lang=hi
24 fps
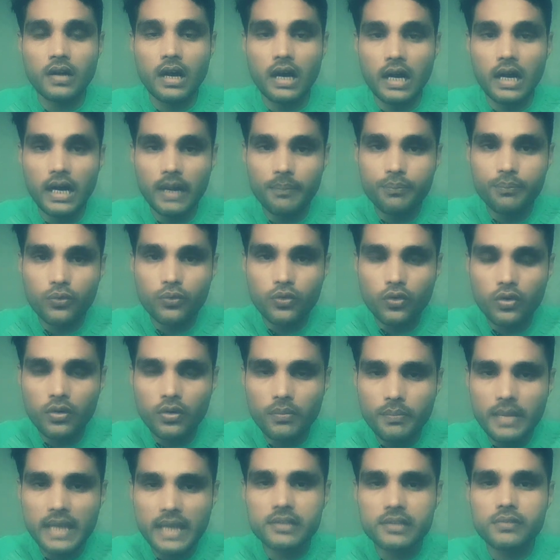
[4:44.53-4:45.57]
आपको
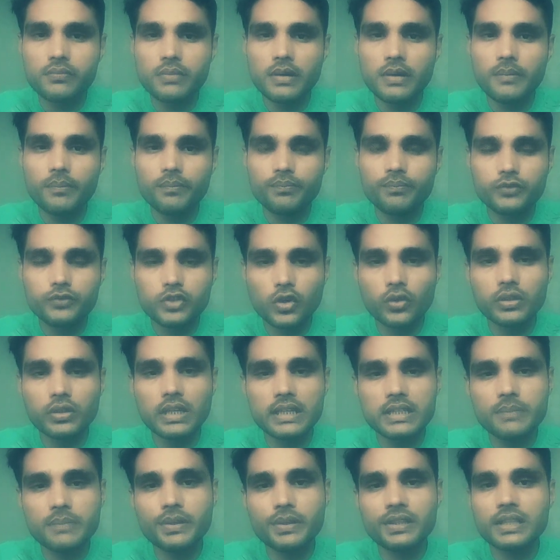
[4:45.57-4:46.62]
मैक्सिमम 14
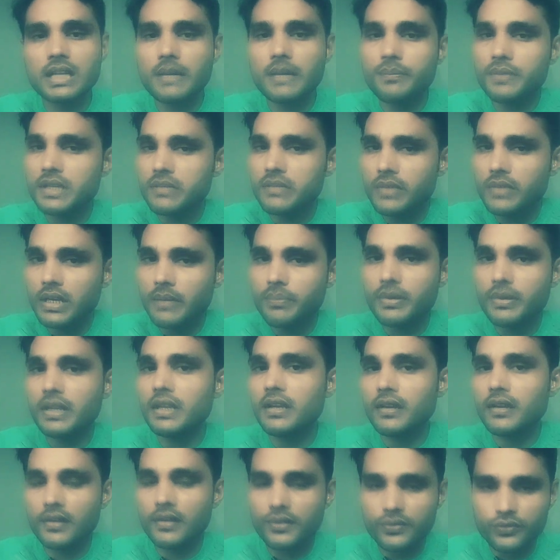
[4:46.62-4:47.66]
से 15 पेज में अपने
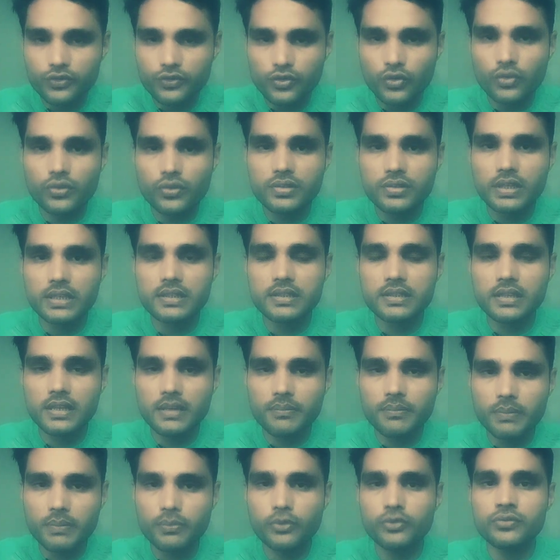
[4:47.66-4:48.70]
जो रिसर्च के
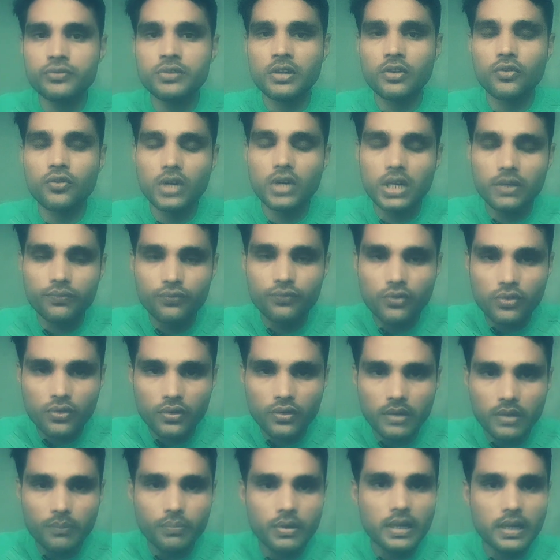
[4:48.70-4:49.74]
प्रपोजल को है वो
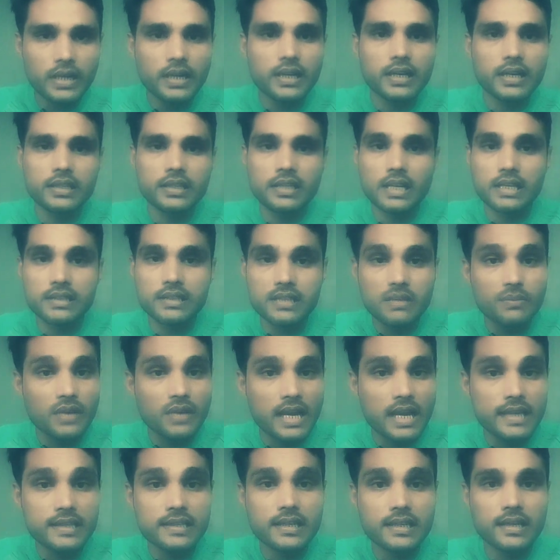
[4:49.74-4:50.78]
कंप्लीट कर देना
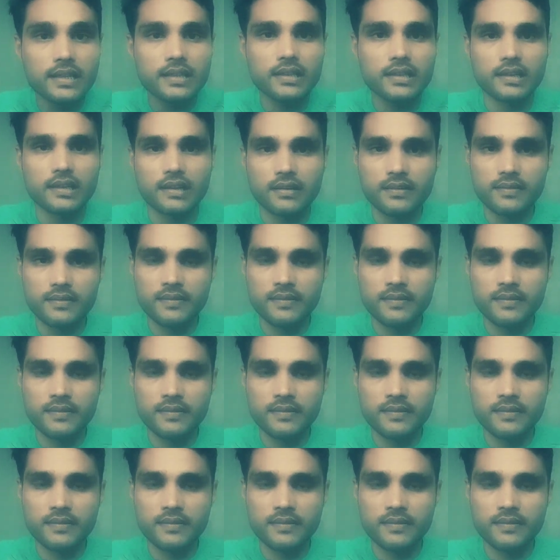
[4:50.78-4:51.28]
समराइज कर देना